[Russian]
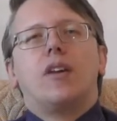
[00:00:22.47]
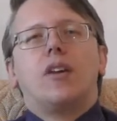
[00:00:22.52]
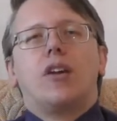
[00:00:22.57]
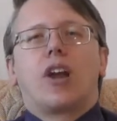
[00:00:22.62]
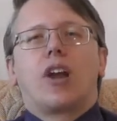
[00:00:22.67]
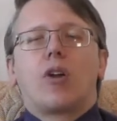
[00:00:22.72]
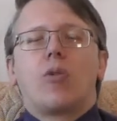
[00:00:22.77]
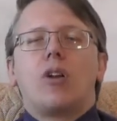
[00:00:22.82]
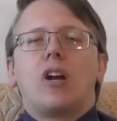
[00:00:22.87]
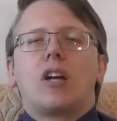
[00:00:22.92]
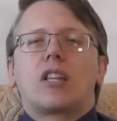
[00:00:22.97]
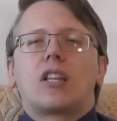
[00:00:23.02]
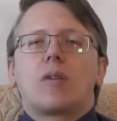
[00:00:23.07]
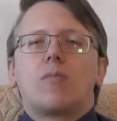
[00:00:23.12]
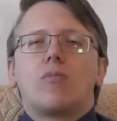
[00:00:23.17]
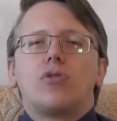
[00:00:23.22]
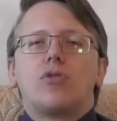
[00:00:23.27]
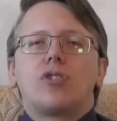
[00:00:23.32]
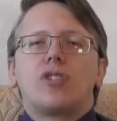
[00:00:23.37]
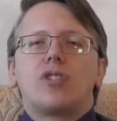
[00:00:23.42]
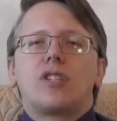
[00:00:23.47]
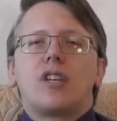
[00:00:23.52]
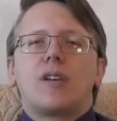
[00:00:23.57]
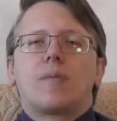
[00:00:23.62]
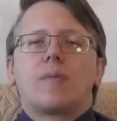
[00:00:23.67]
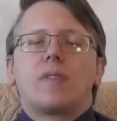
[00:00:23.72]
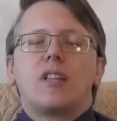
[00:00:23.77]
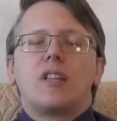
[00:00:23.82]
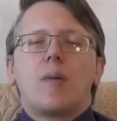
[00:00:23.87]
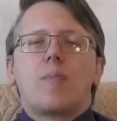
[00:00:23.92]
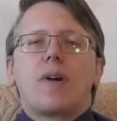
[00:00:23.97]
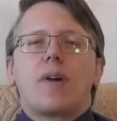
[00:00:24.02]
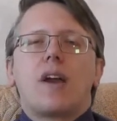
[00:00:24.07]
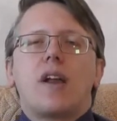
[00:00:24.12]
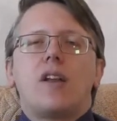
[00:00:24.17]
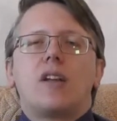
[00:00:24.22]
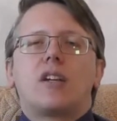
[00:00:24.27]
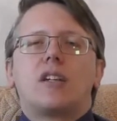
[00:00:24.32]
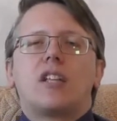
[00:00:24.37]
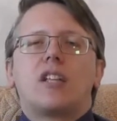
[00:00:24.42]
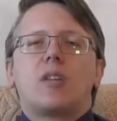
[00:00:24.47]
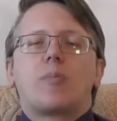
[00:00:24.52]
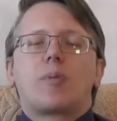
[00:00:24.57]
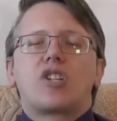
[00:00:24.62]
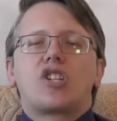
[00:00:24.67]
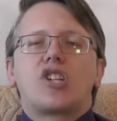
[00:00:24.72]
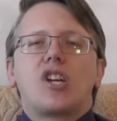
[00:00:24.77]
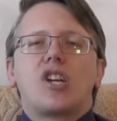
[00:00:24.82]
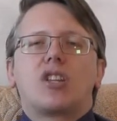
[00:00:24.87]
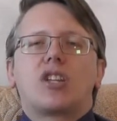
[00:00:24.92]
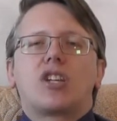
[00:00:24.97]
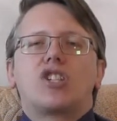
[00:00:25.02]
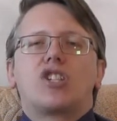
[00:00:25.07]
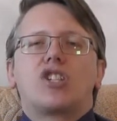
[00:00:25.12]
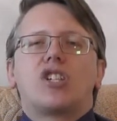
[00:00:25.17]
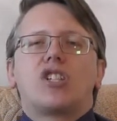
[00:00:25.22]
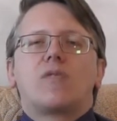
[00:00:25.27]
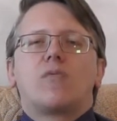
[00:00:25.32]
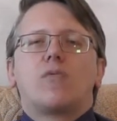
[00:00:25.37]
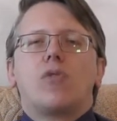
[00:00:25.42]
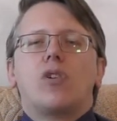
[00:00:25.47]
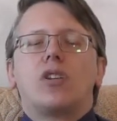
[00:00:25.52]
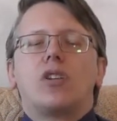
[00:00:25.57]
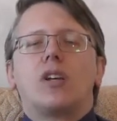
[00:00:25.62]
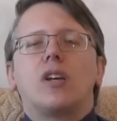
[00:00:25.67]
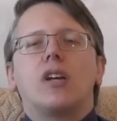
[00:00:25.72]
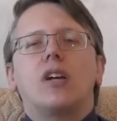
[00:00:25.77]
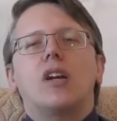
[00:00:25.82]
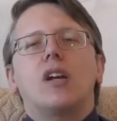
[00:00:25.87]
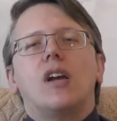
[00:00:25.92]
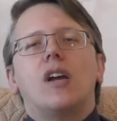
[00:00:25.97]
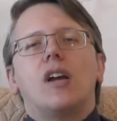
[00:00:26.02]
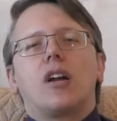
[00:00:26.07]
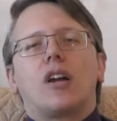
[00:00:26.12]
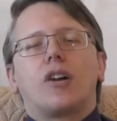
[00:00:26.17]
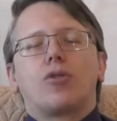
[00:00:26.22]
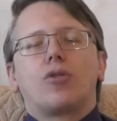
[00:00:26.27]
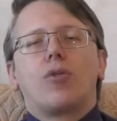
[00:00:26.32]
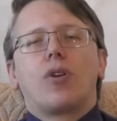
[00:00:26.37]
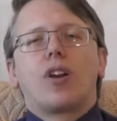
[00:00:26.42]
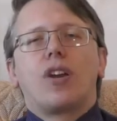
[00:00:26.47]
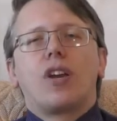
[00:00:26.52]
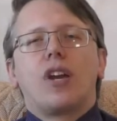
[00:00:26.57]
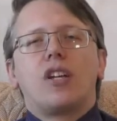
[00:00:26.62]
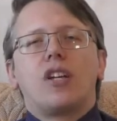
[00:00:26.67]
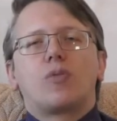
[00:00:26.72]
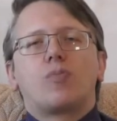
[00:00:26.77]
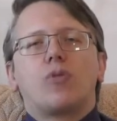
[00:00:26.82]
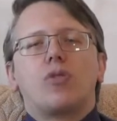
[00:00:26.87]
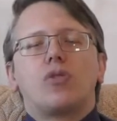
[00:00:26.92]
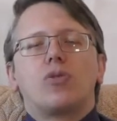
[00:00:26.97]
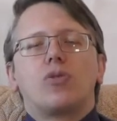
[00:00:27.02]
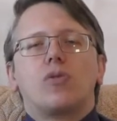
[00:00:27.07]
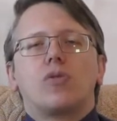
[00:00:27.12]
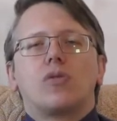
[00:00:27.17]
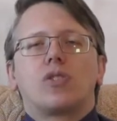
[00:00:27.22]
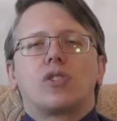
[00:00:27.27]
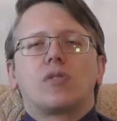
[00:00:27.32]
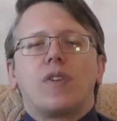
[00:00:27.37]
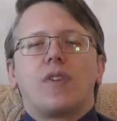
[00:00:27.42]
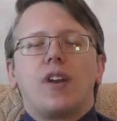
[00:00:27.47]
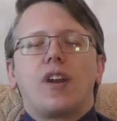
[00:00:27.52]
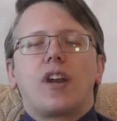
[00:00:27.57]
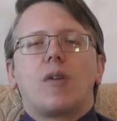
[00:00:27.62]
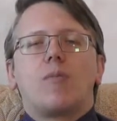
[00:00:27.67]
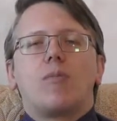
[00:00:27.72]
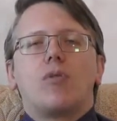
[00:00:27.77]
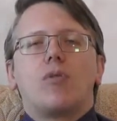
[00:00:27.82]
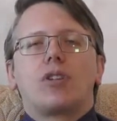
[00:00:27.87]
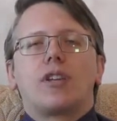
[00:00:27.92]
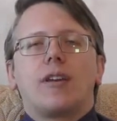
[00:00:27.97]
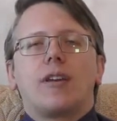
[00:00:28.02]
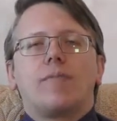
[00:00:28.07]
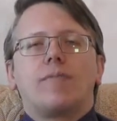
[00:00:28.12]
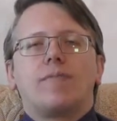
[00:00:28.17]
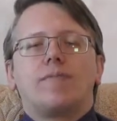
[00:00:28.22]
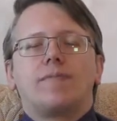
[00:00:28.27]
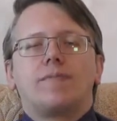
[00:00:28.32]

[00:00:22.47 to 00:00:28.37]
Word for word: регулятор мощности для паяльника на напряжении 36 вольт, который я использую в своей работе.